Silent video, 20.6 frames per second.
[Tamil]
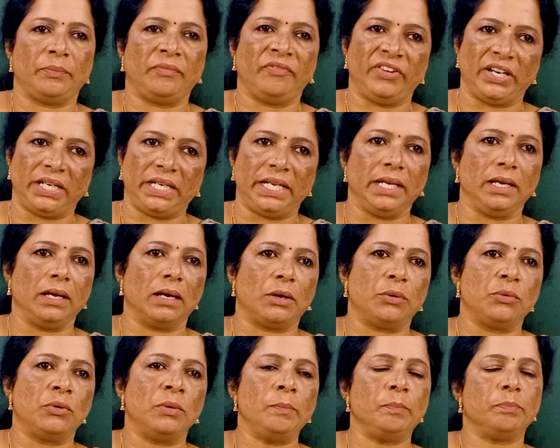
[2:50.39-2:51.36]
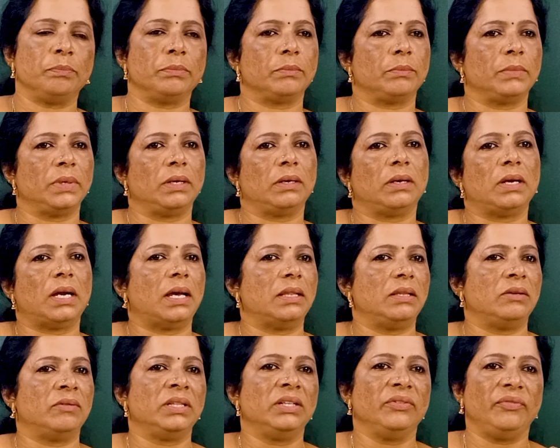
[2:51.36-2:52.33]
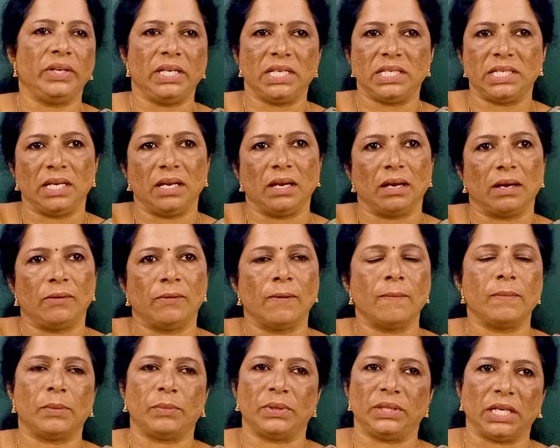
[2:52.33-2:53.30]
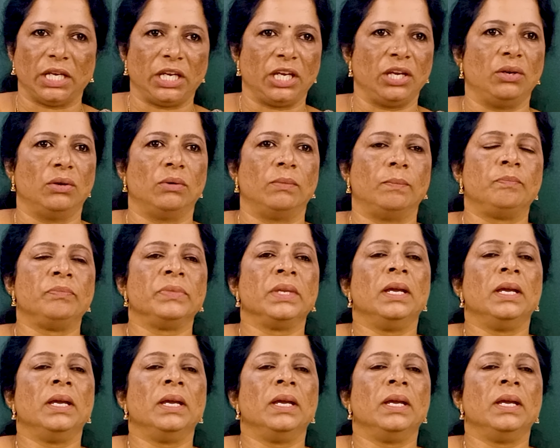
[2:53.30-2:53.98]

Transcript: ஃபிட்டிங்காகவும் அதை வந்து ஃபினிஷிங்காகவும் நம்ம தைக்கணும்